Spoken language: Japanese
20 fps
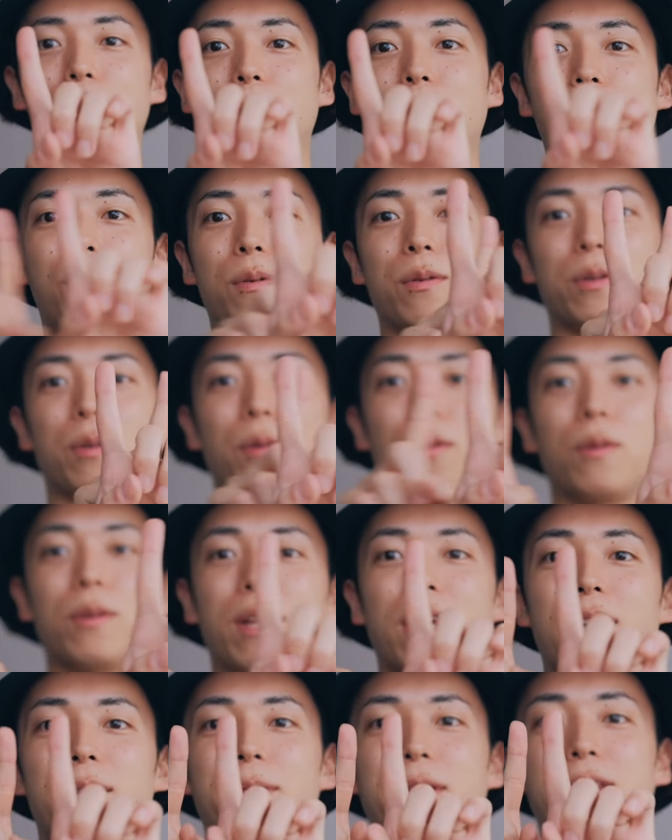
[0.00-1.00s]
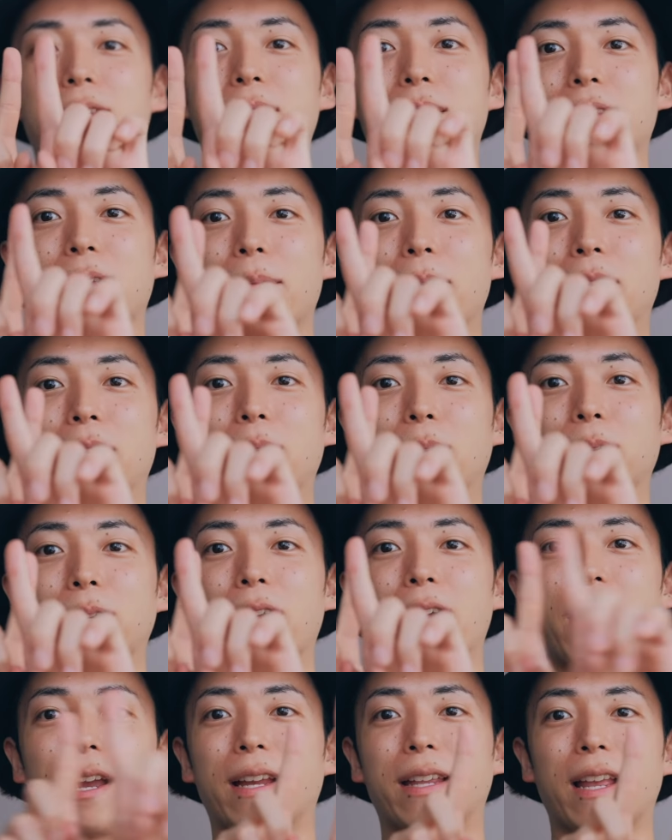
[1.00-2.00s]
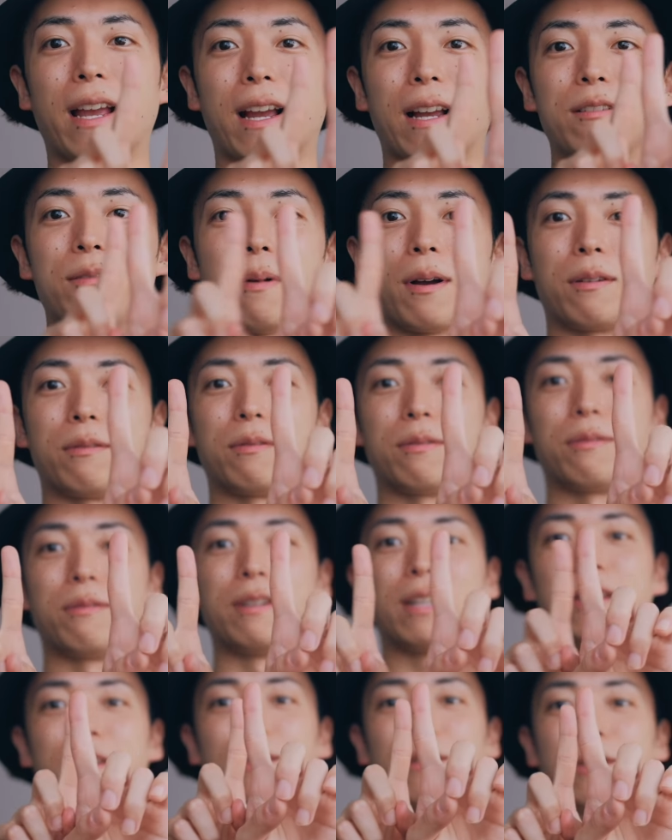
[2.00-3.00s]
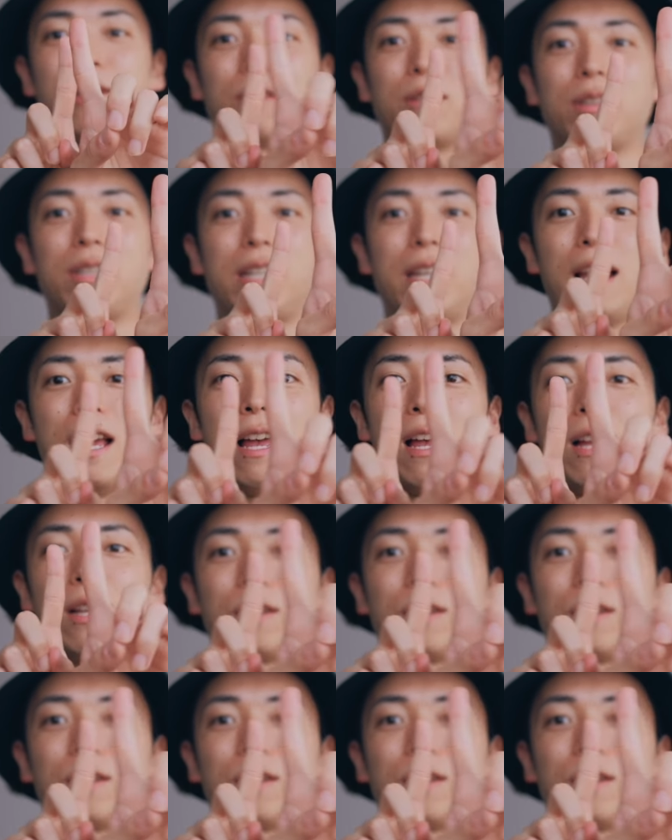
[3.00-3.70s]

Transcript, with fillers: こう横並びになるために、お互いがなんかうまくフレーズの中に